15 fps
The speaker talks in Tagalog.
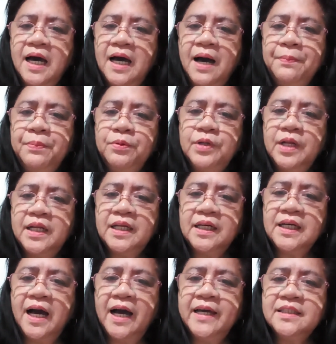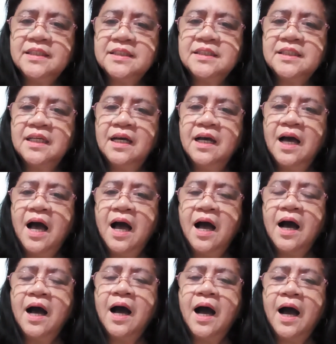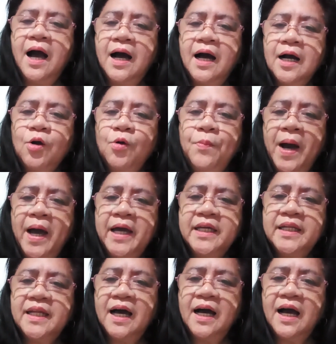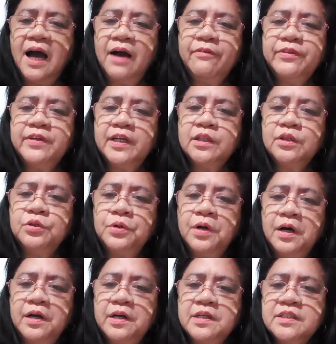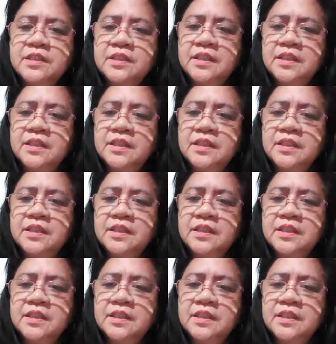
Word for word: Hapunan na guys. Kumain na after 2 hours.